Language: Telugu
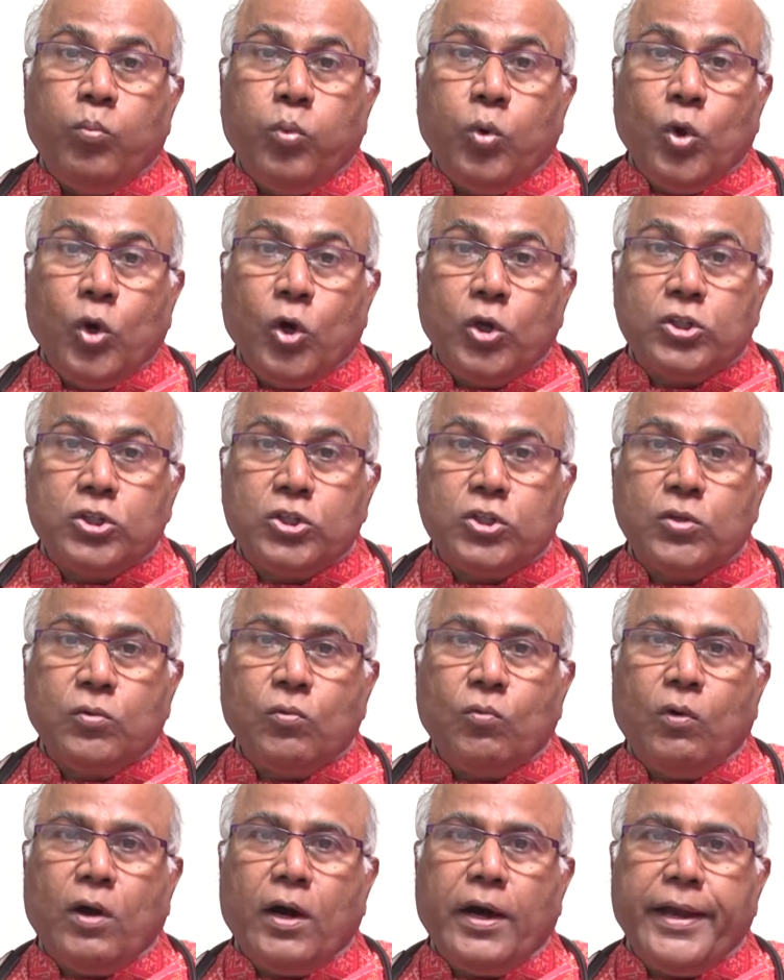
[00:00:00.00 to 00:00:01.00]
పోస్ట్
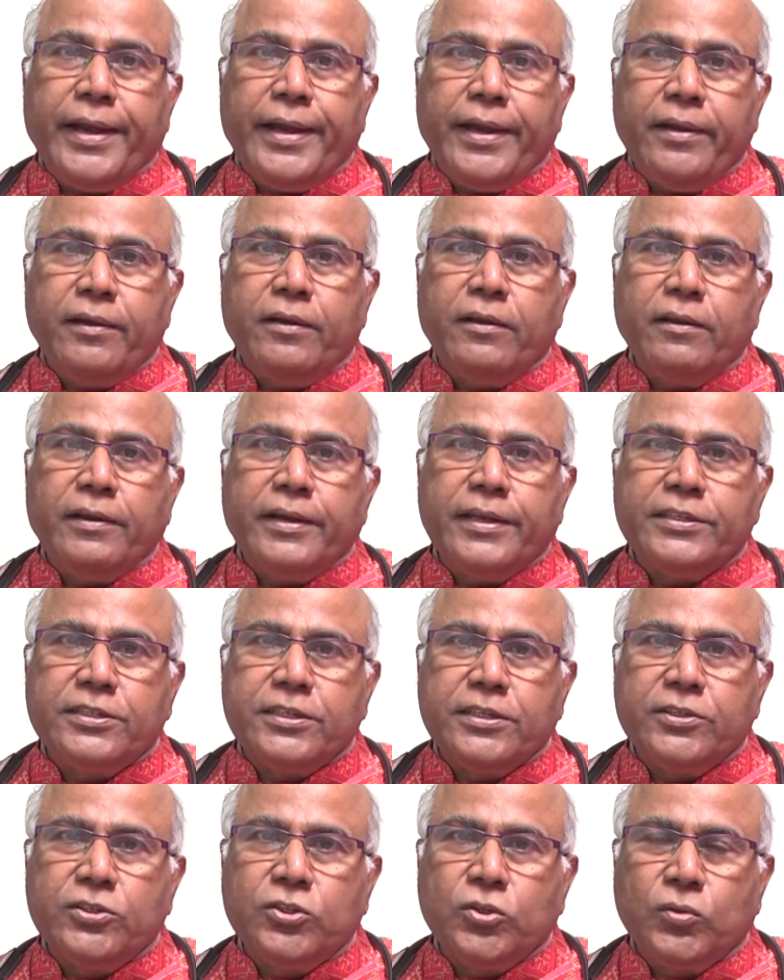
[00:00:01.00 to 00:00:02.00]
వాయిడ్
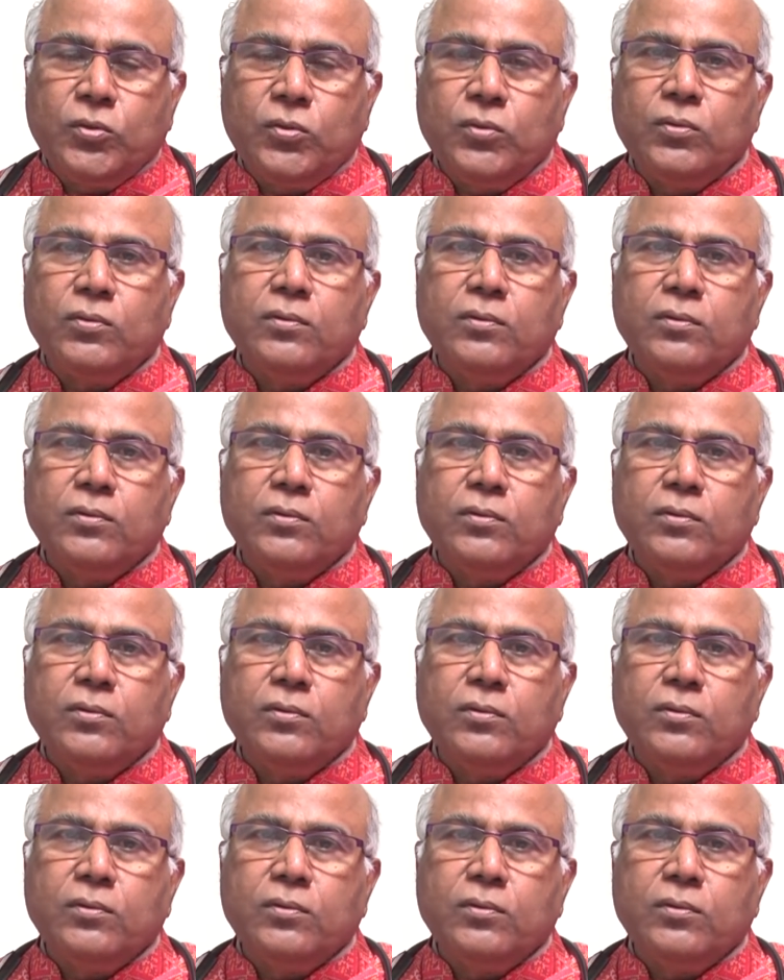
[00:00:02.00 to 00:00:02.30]
రెసిడ్యూ